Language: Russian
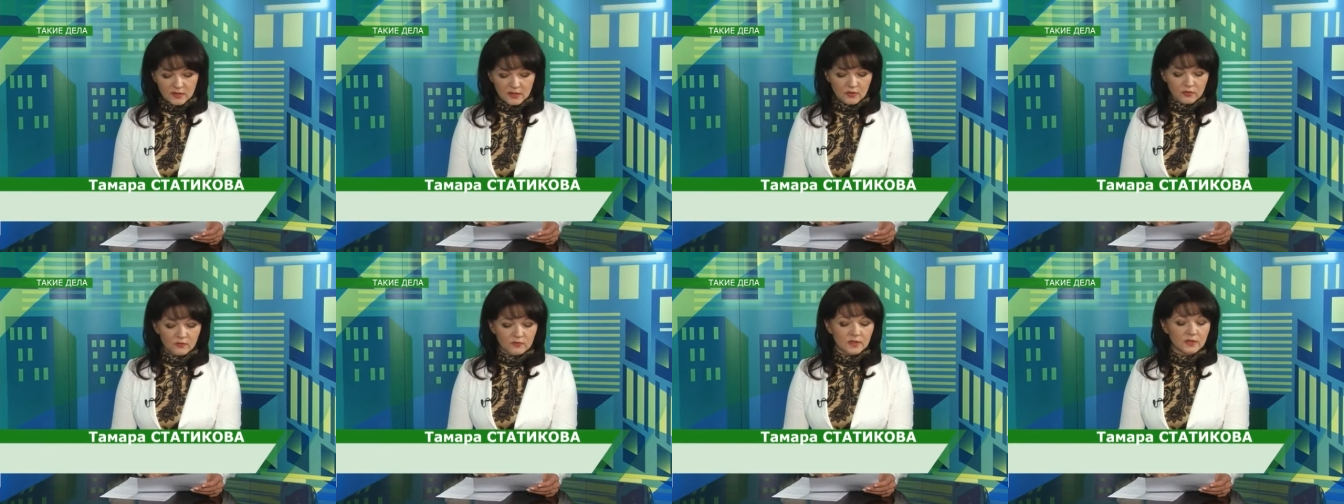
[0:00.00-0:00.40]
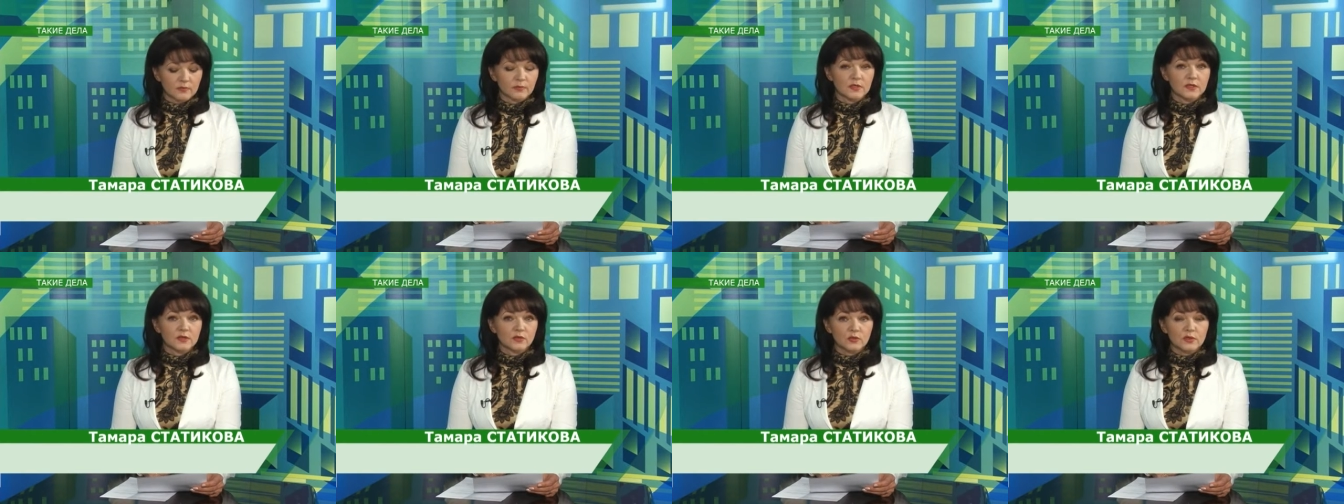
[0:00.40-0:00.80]

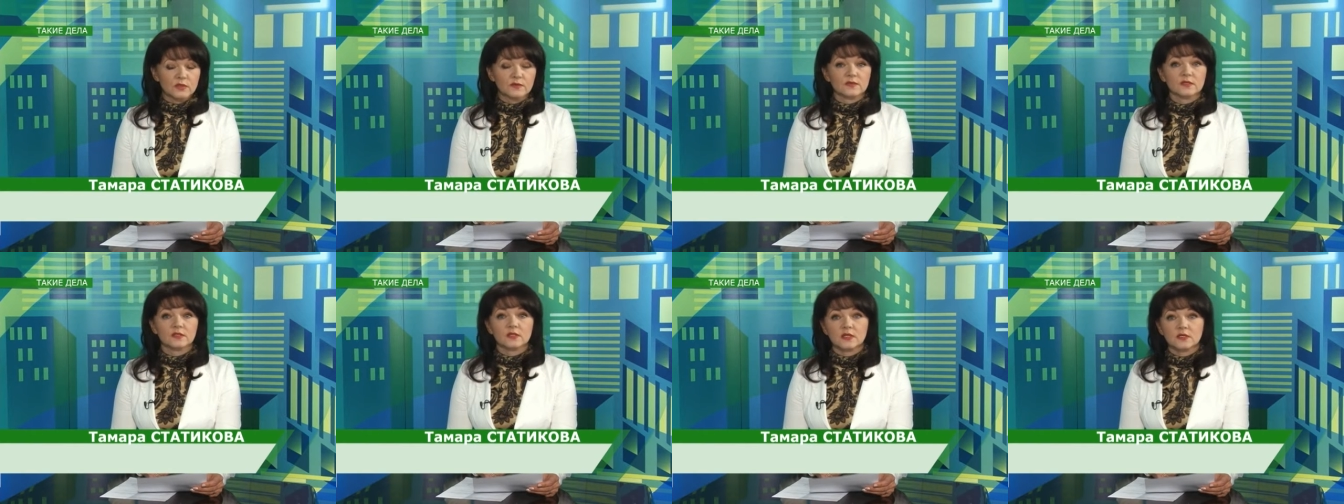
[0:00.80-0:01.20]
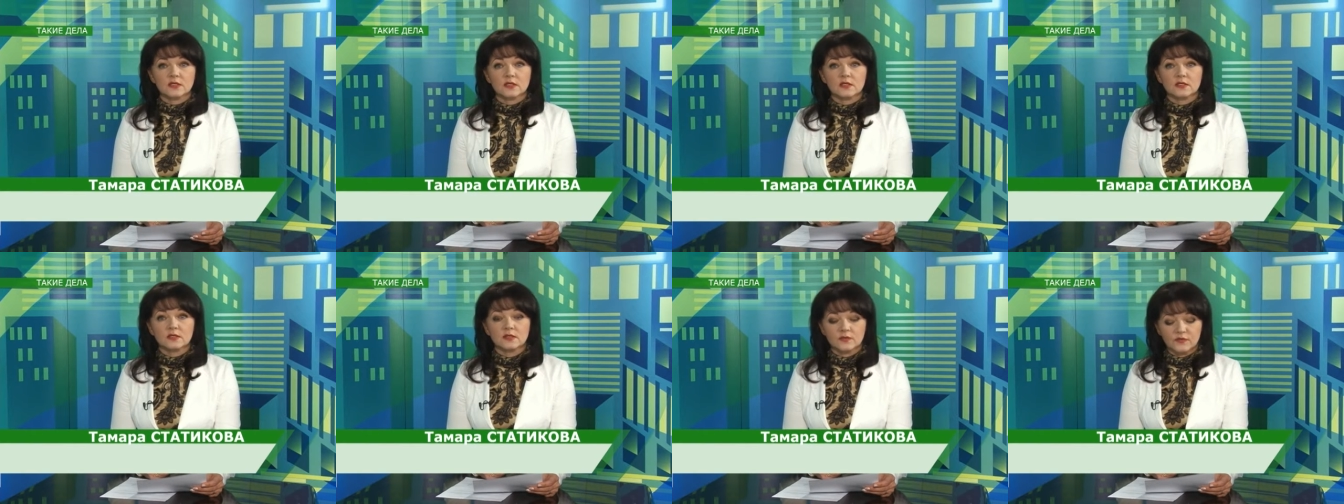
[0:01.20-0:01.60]
какого-либо искусства
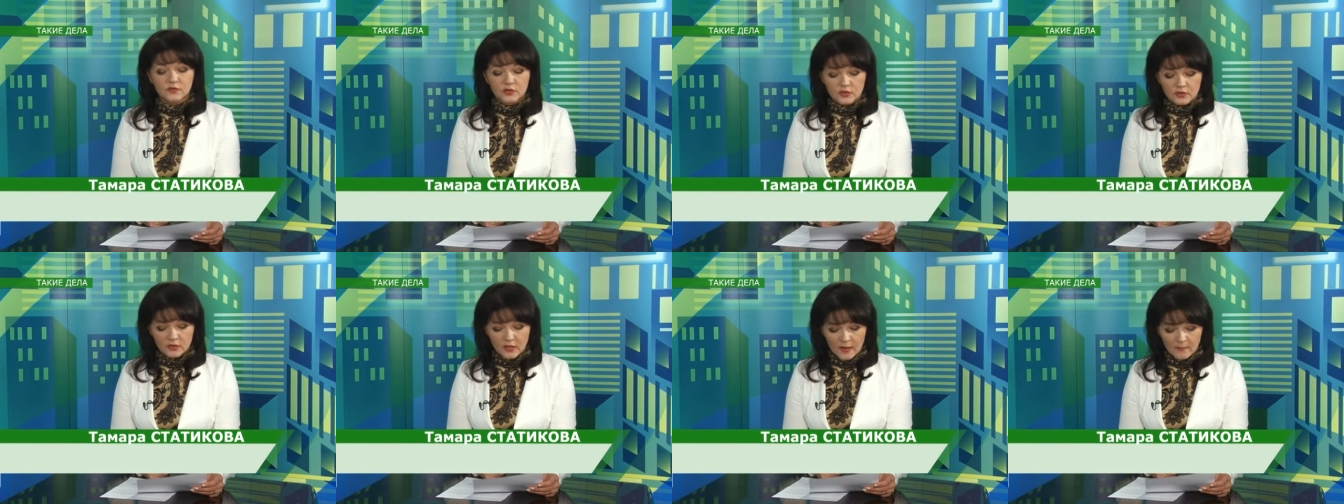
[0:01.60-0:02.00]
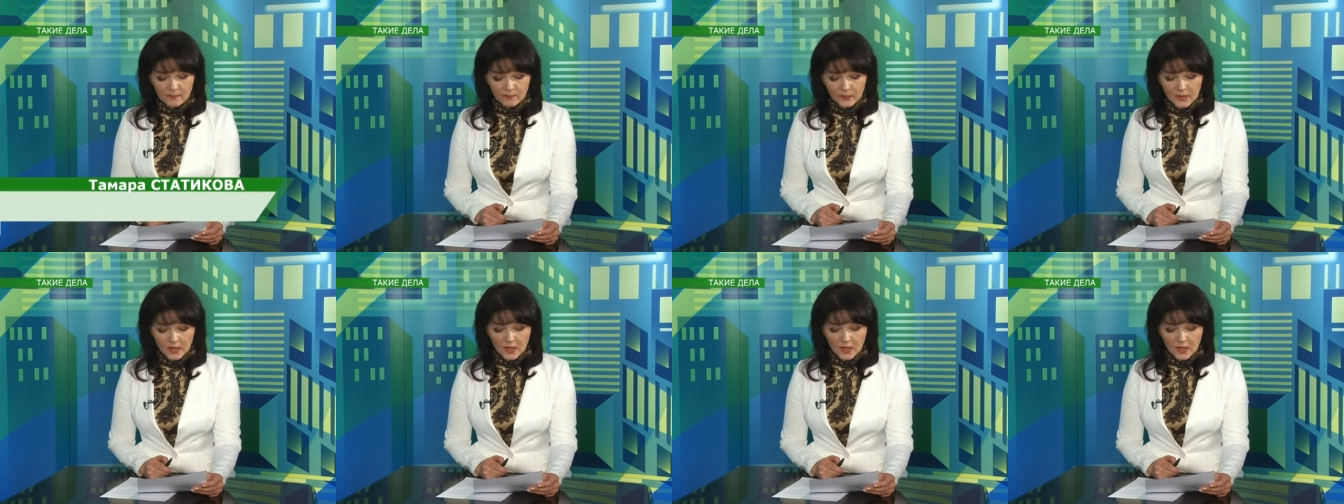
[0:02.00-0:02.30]
зародились не вчера –